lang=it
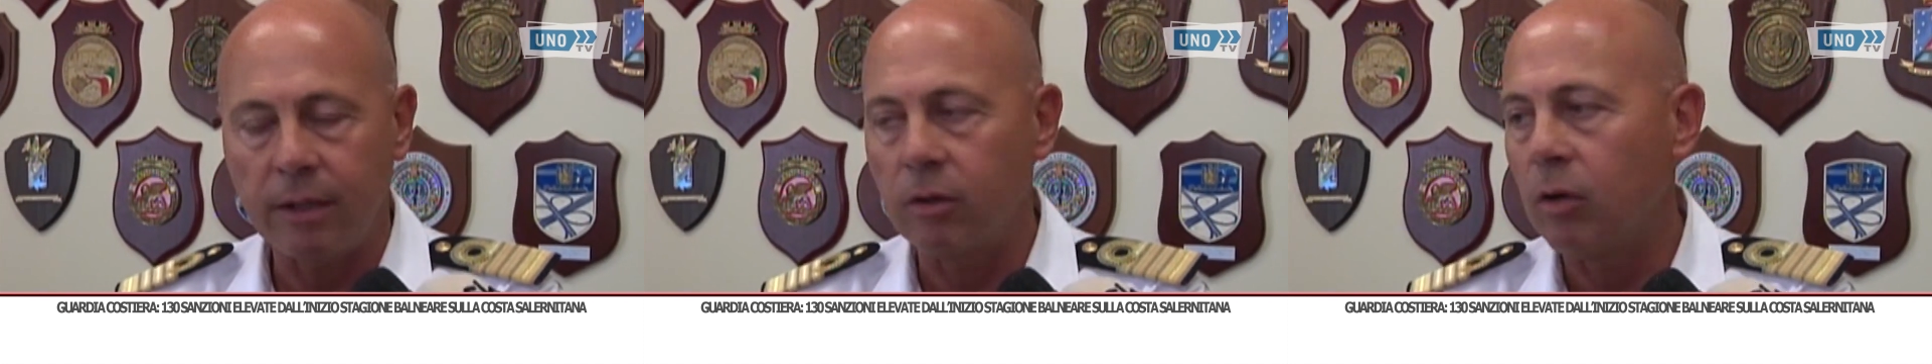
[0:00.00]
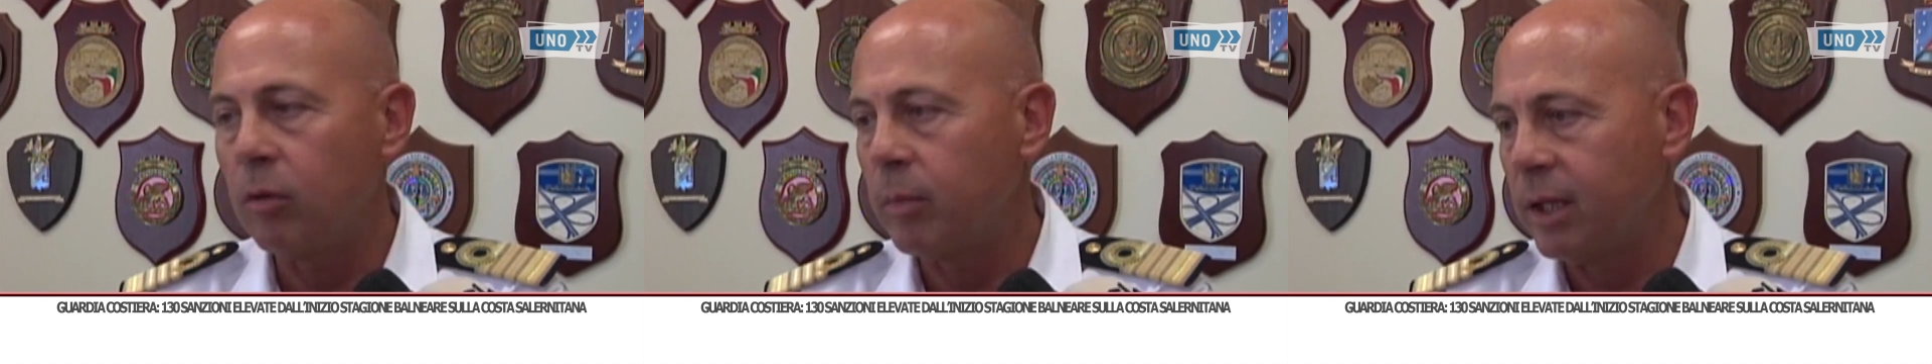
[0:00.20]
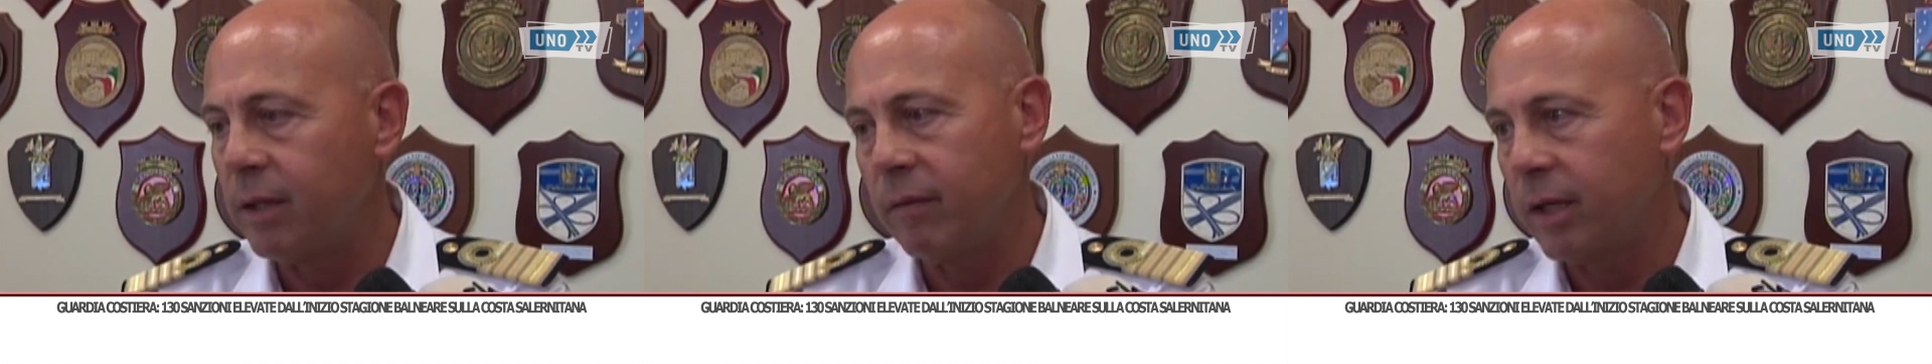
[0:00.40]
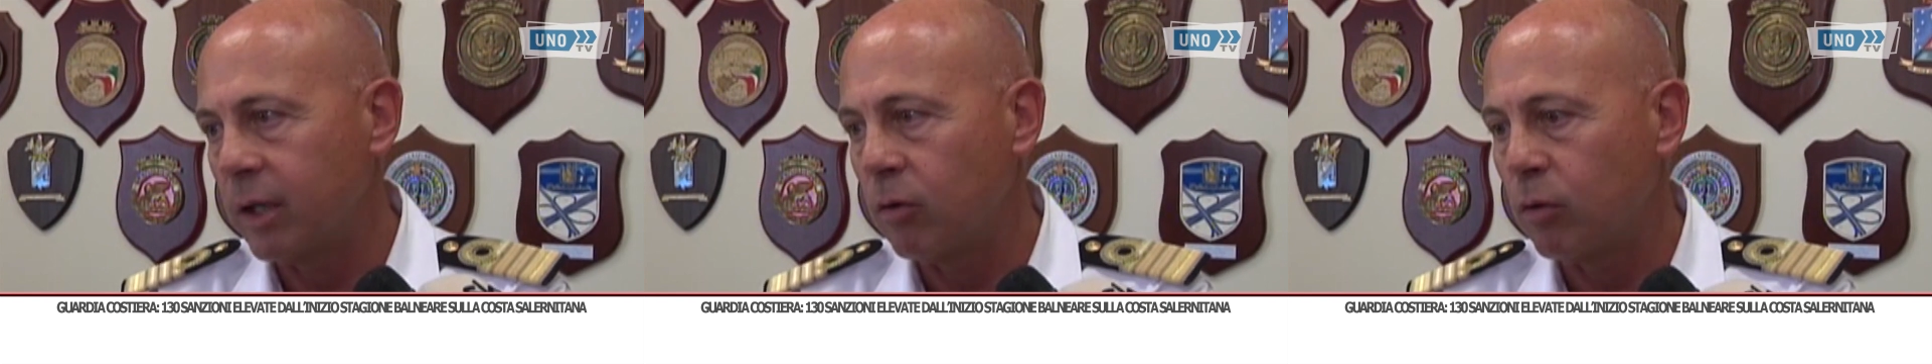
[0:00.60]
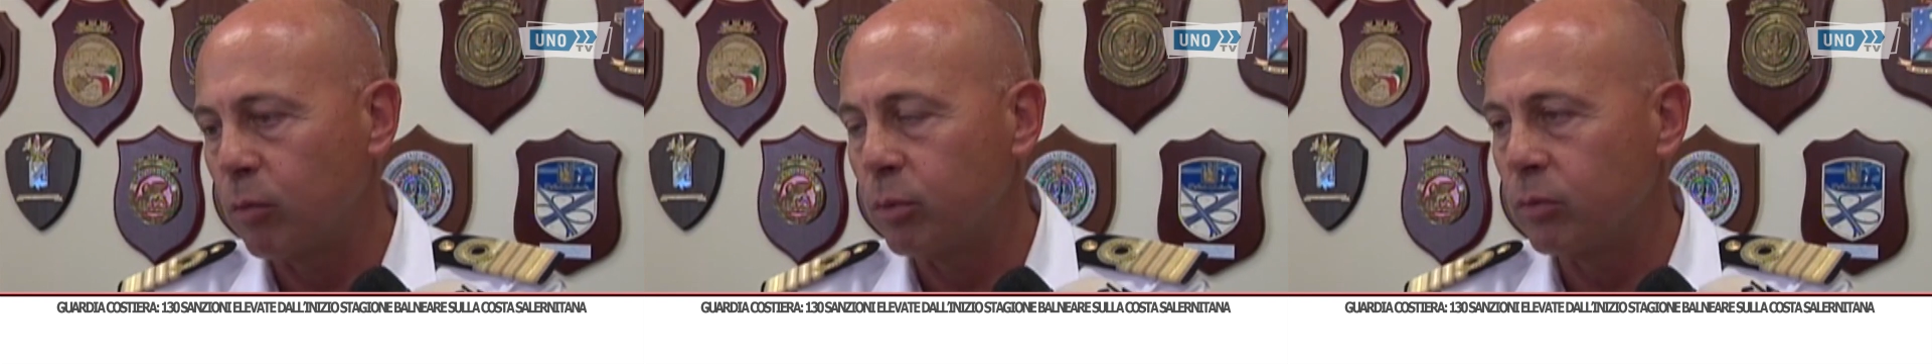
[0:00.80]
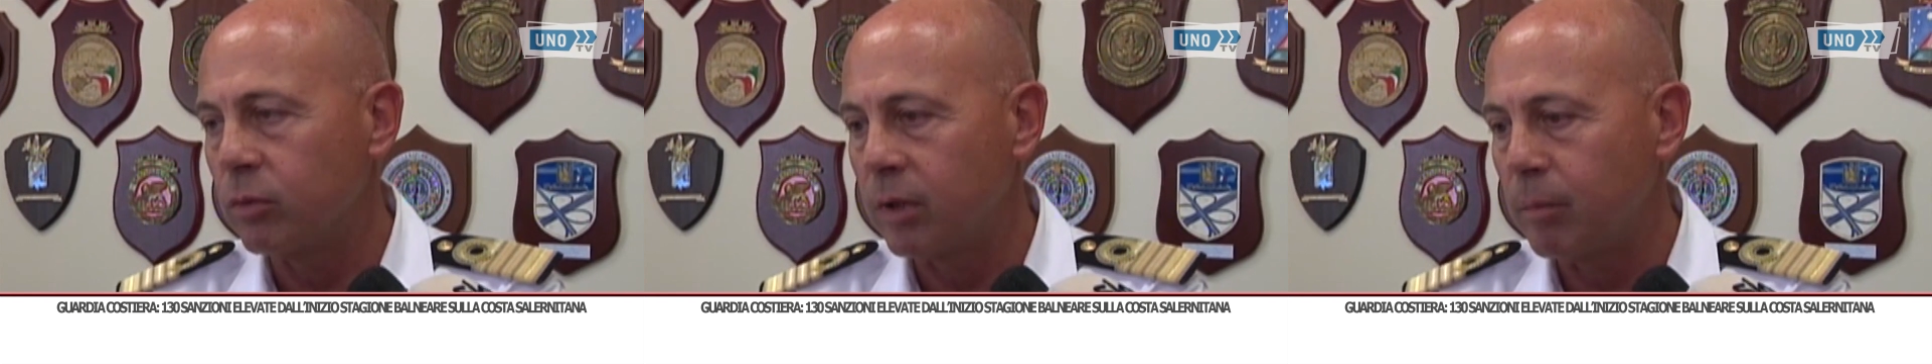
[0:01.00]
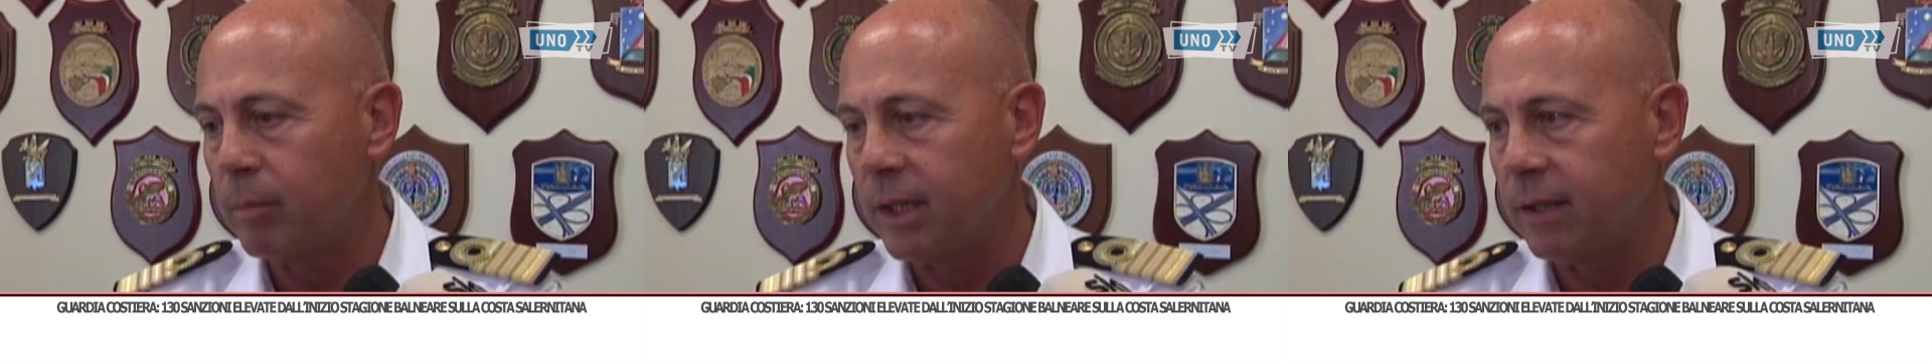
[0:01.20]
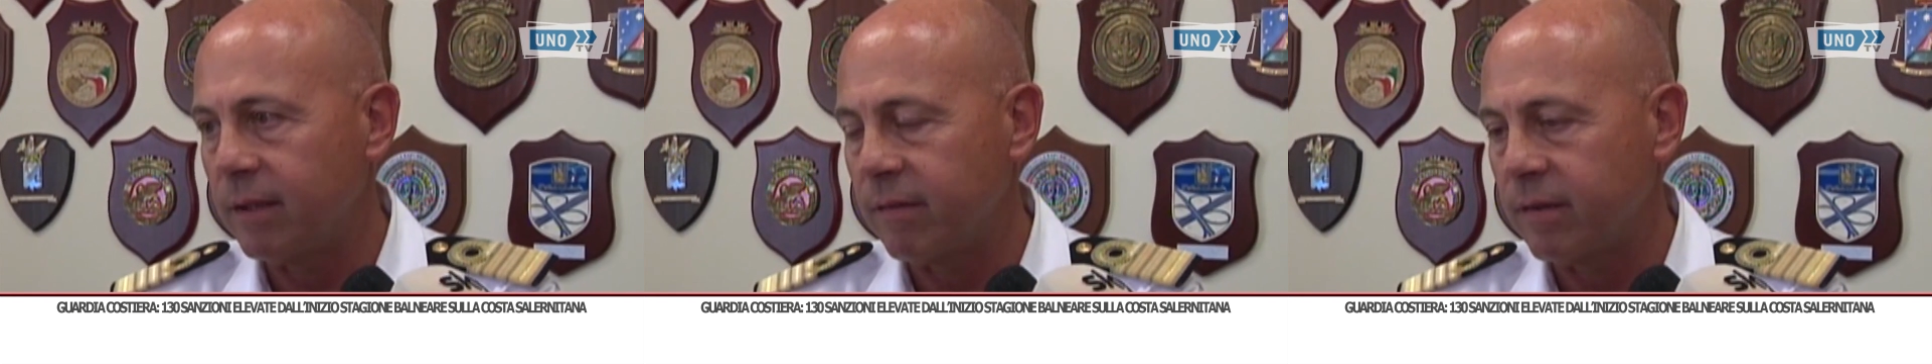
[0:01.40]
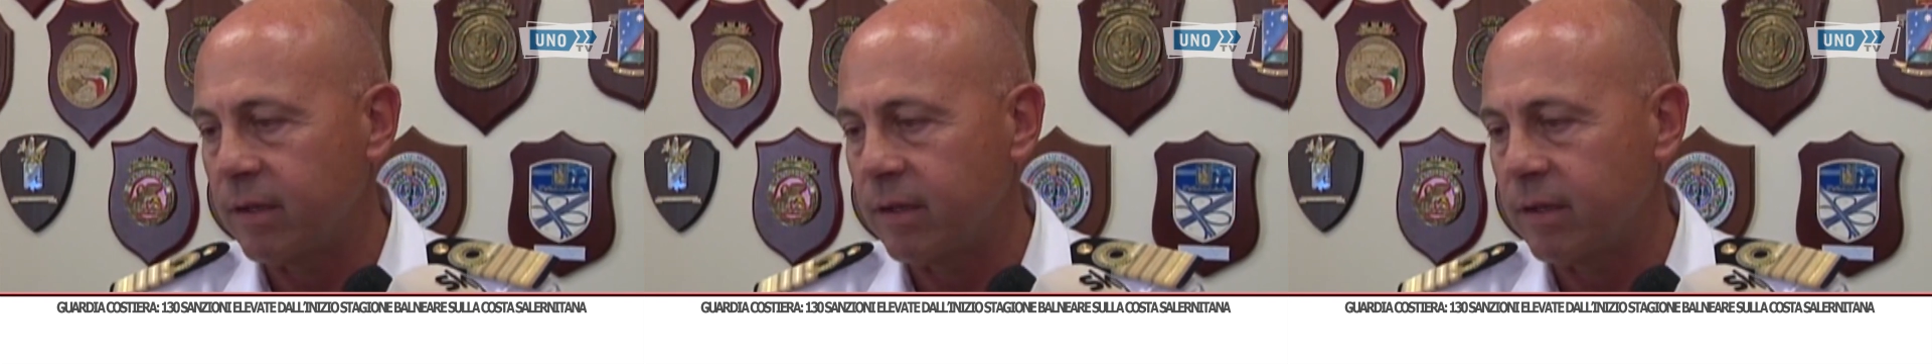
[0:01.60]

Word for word: anomali vengono puntualmente